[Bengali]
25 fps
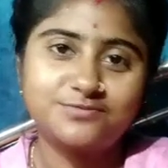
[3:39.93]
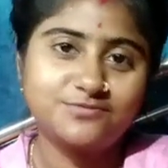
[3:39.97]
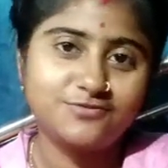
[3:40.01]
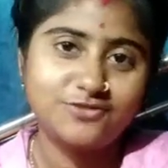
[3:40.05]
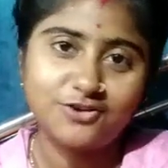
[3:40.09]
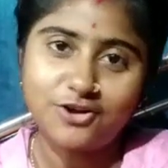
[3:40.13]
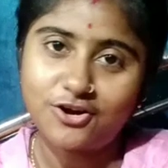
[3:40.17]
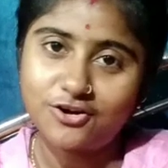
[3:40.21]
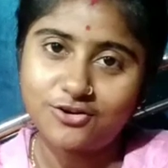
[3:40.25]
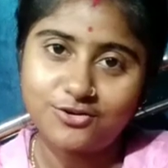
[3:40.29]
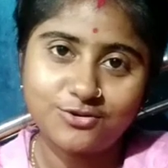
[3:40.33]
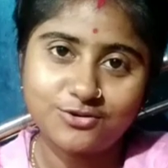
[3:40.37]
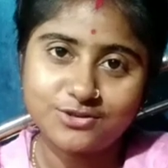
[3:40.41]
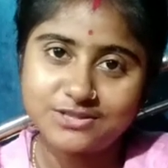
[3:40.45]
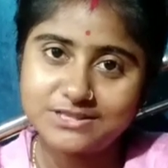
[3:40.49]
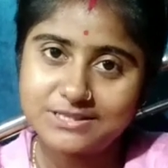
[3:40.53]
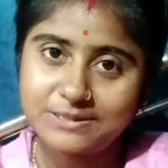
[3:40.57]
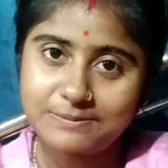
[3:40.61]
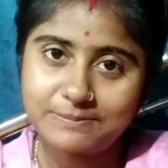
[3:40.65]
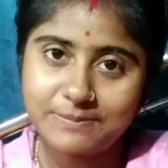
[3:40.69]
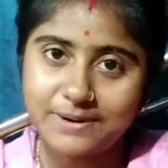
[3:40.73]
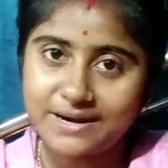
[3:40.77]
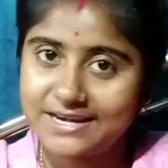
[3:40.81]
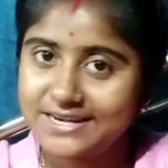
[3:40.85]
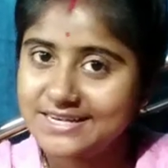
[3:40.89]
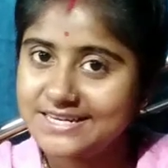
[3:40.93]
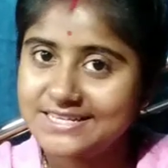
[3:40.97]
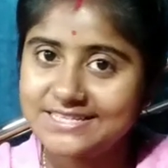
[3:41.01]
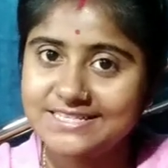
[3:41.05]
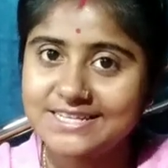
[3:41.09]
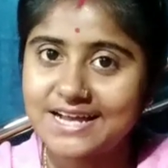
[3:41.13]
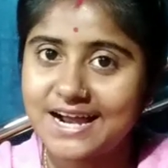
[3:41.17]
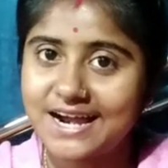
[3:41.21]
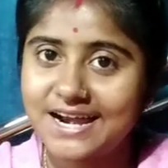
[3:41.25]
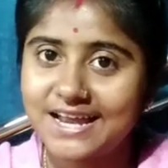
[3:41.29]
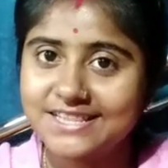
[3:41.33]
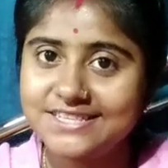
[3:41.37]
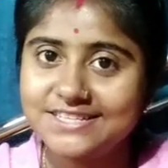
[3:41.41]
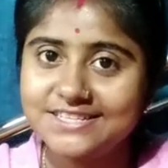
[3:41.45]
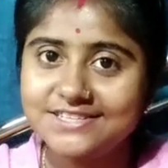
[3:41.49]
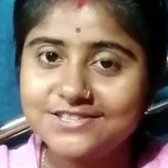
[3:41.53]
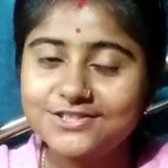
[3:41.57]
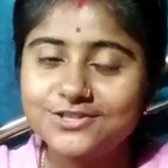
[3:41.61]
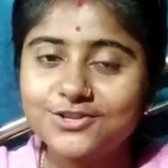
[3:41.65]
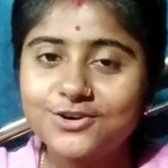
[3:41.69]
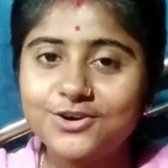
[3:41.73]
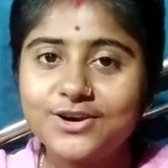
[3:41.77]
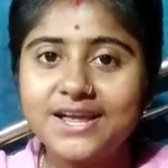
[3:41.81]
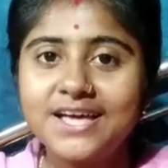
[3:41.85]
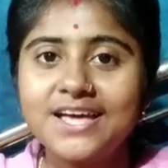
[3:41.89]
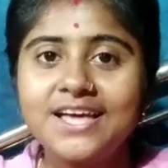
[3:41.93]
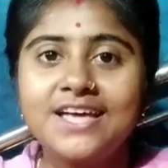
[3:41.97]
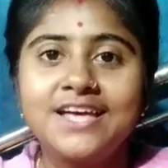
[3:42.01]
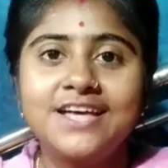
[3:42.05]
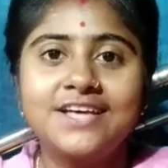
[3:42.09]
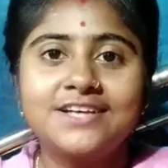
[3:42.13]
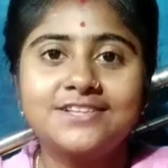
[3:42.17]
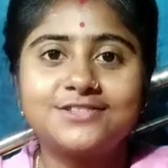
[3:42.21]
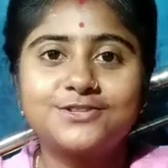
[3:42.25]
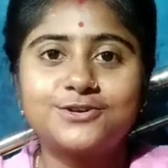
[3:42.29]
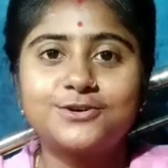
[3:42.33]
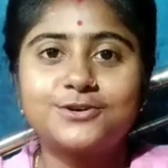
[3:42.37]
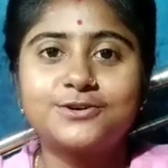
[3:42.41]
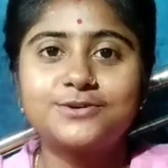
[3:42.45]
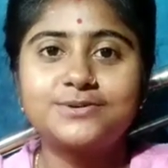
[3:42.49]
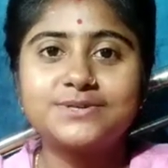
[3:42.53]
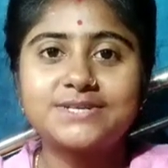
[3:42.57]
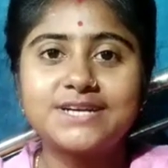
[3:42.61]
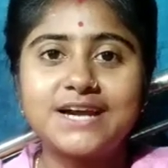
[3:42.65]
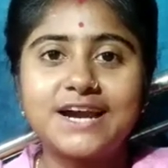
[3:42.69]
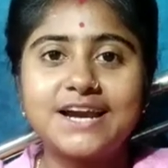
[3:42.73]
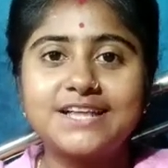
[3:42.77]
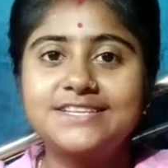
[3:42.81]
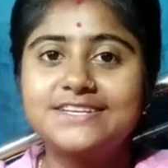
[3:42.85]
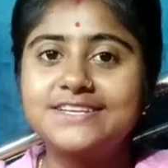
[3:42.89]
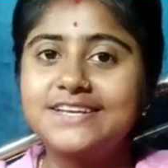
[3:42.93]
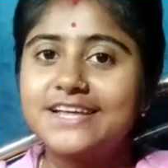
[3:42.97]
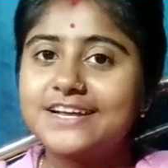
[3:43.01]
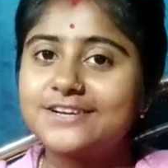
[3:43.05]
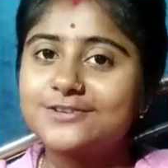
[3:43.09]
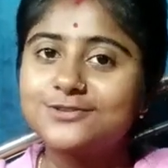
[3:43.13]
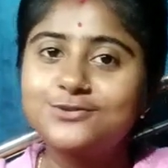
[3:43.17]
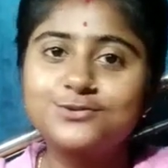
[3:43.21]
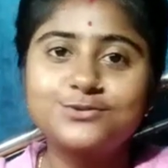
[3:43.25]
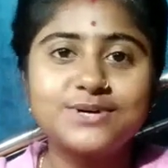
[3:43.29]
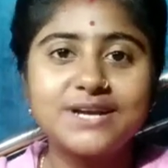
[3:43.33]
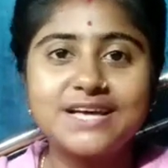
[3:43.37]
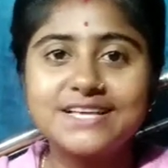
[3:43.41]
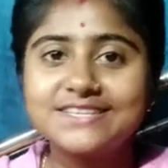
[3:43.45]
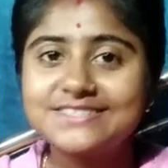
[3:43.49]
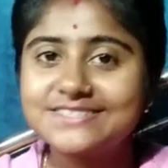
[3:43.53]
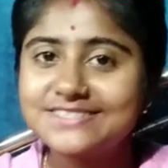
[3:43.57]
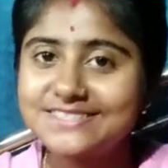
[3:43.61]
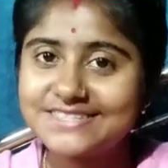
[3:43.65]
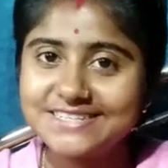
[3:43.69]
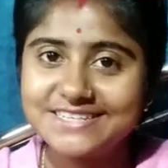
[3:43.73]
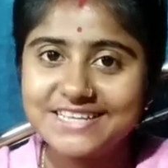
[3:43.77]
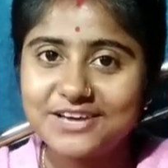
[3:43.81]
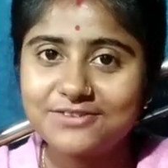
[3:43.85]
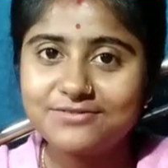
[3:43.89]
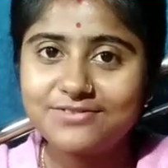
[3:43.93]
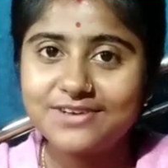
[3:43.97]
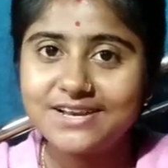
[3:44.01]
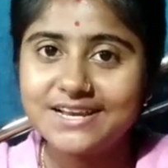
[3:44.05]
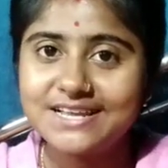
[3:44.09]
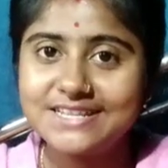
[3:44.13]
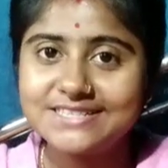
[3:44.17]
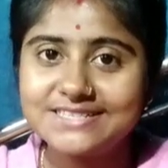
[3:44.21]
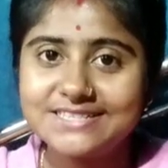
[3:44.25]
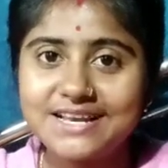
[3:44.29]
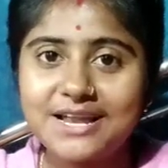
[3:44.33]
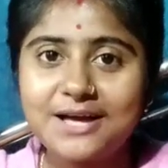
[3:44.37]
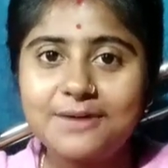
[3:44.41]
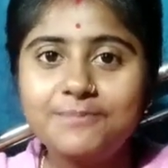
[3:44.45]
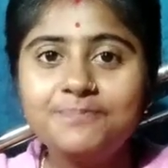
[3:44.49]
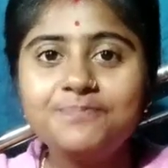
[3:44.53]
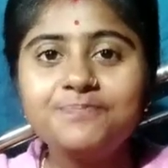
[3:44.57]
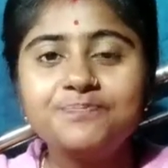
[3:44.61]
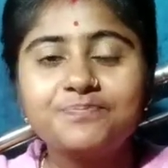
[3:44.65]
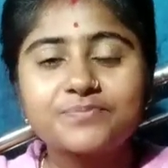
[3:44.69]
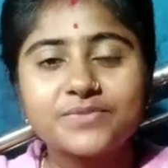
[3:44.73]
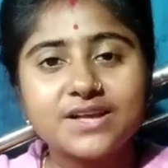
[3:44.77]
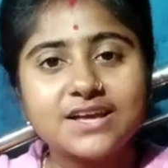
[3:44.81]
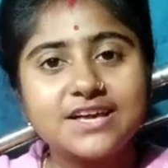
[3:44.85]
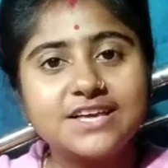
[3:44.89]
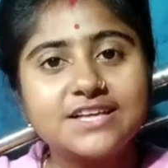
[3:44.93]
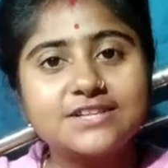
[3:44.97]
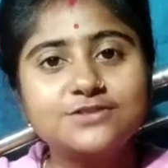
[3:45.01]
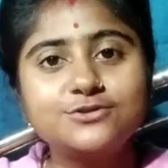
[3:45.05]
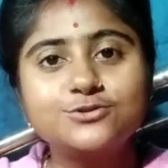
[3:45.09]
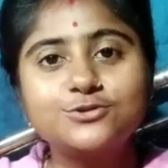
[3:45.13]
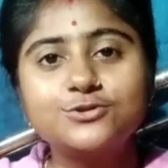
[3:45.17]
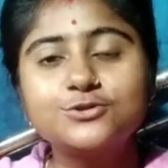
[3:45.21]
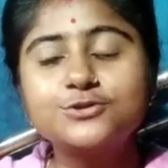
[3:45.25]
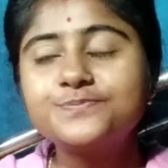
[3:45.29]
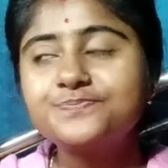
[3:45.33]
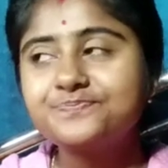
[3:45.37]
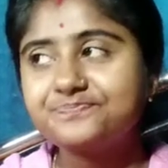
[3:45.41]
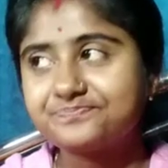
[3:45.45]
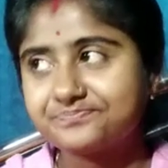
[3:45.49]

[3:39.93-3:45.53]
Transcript: ব্লগ করতে পারিনি সারাদিন ধরে তো সারাদিন একটু রেস্ট নিয়ে ফেলেছিলাম কিন্তু